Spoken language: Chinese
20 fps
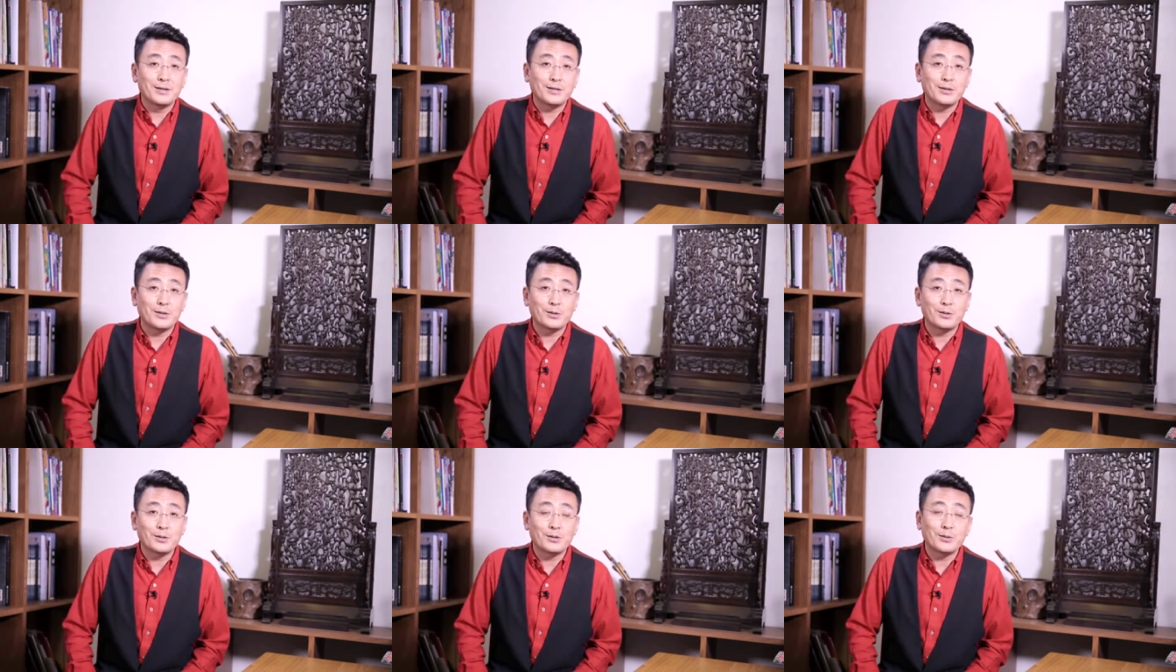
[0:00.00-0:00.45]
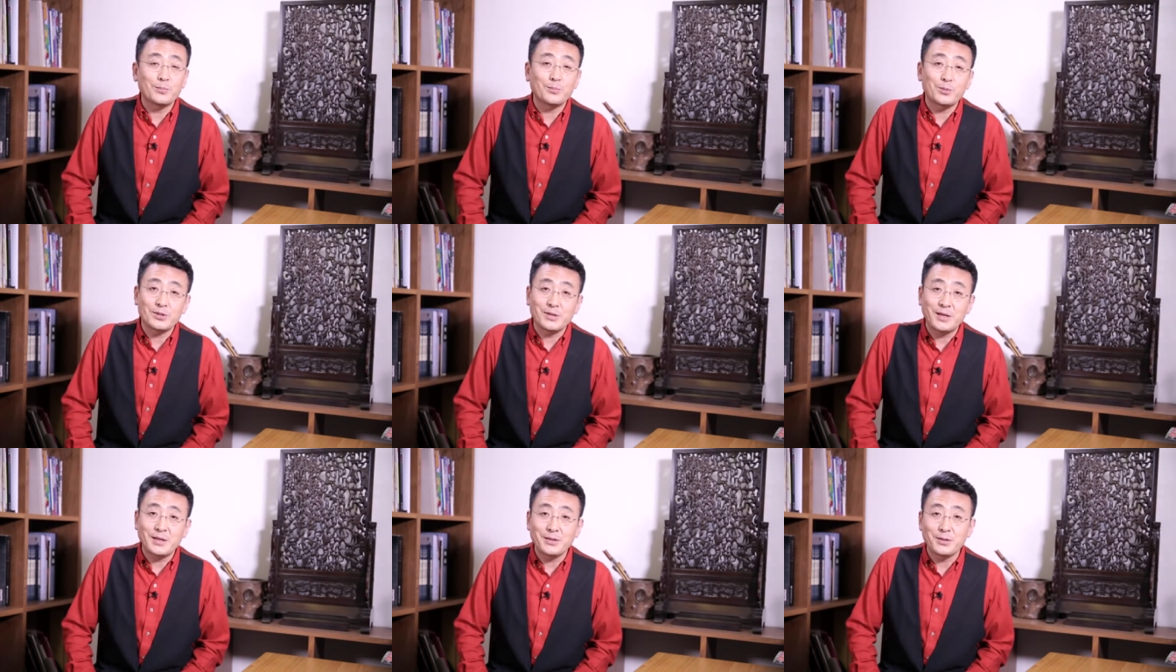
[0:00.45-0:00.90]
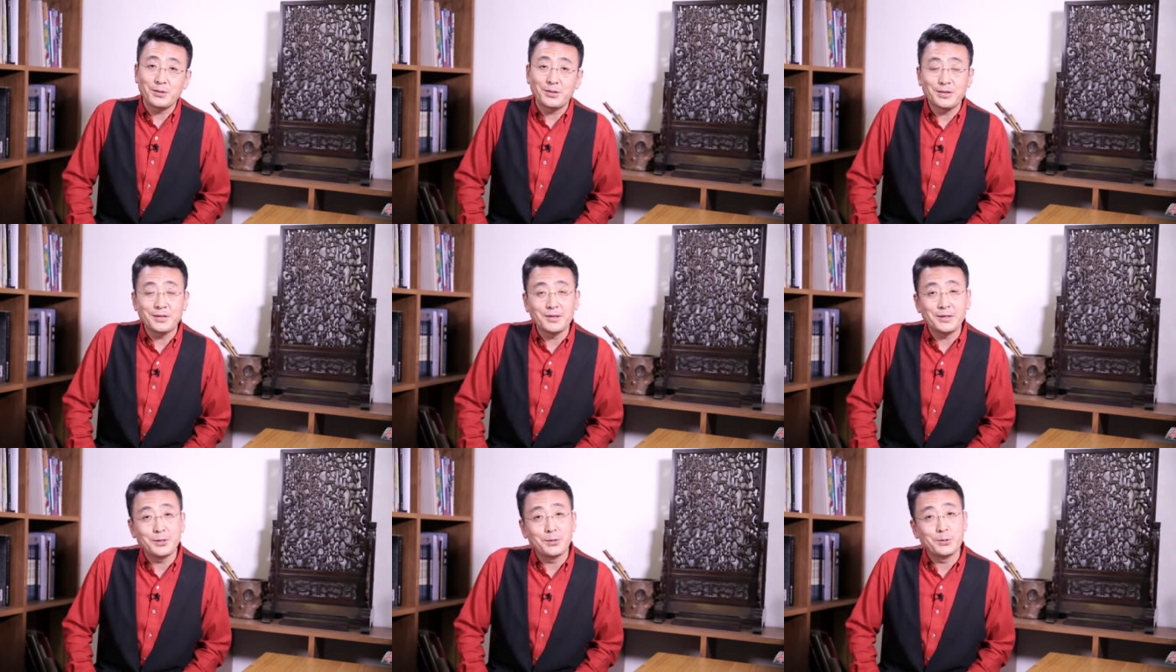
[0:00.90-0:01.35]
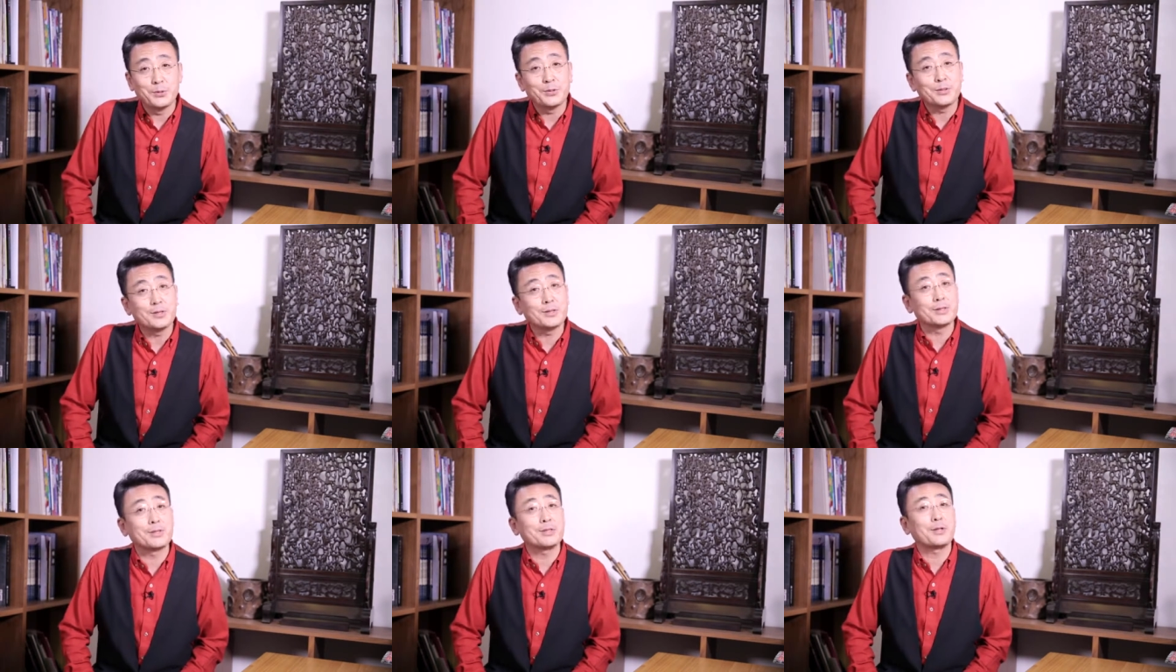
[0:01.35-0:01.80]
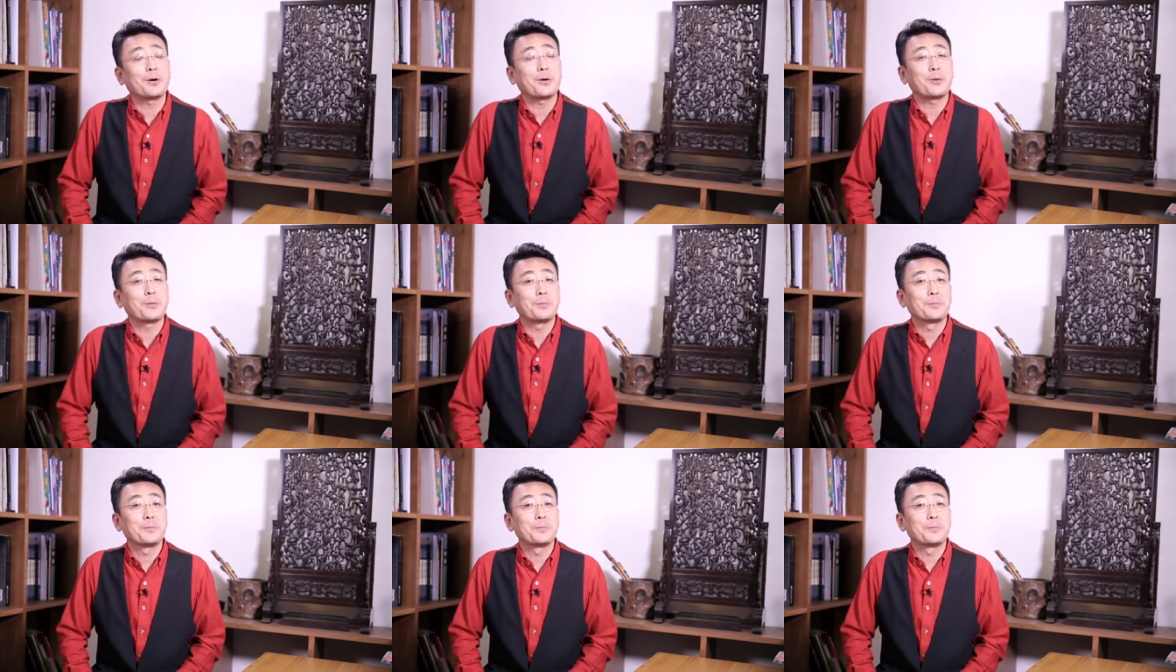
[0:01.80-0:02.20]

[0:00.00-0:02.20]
小鸡儿不撒尿，各有各的道儿。